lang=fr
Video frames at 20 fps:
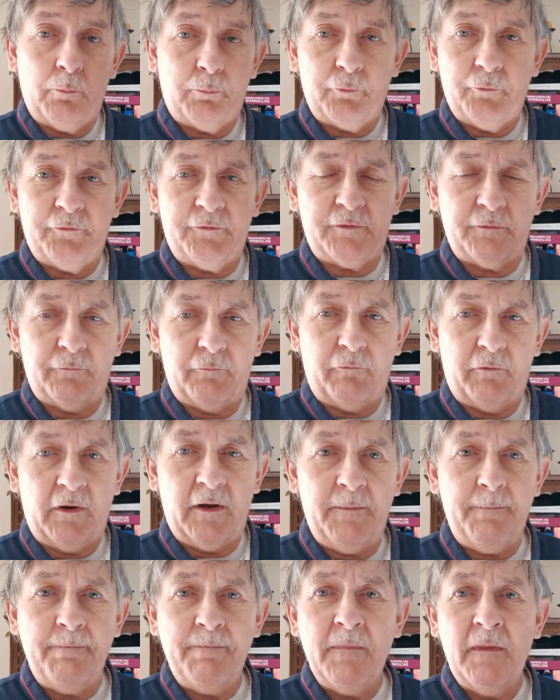plus si vous
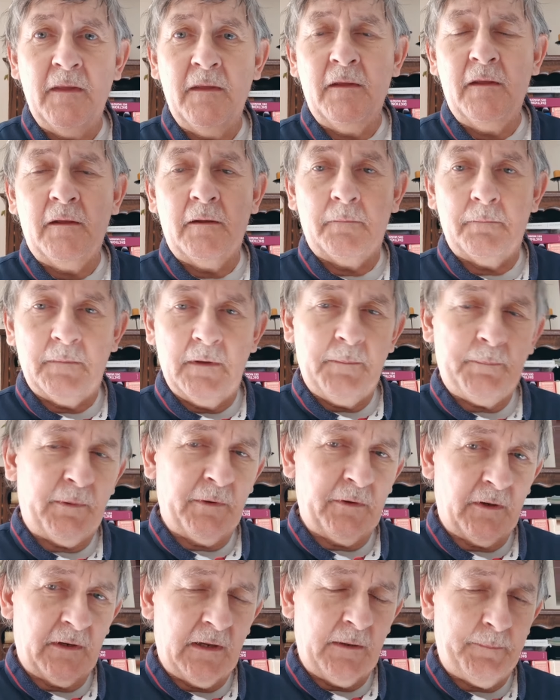voulez, mais
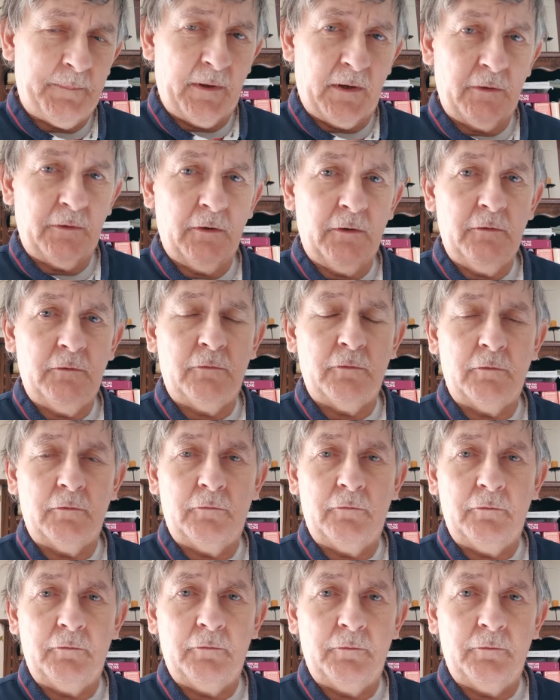pendant la période, de,